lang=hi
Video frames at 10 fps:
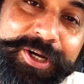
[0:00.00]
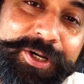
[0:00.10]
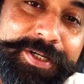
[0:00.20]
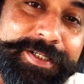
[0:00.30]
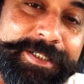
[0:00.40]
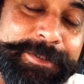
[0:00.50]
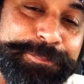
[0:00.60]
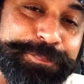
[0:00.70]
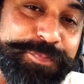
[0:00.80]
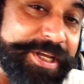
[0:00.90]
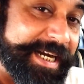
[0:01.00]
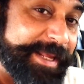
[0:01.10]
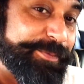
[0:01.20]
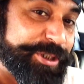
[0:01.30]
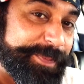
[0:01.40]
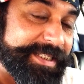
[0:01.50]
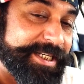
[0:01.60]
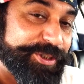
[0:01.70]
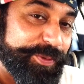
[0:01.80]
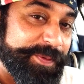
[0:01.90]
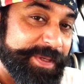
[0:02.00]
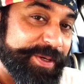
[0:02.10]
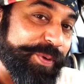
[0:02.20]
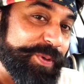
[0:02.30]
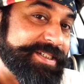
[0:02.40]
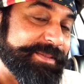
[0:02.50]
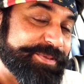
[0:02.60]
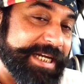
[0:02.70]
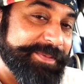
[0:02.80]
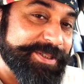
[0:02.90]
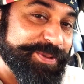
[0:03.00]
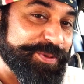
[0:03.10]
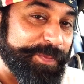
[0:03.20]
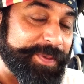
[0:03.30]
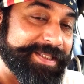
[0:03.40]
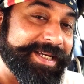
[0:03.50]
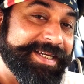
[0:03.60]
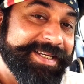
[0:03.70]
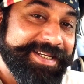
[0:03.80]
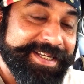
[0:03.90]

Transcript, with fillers: और ये गाड़ी मुझे पता है जो भी मेरे ओल्ड सब्सक्राइबर्स उनको पता है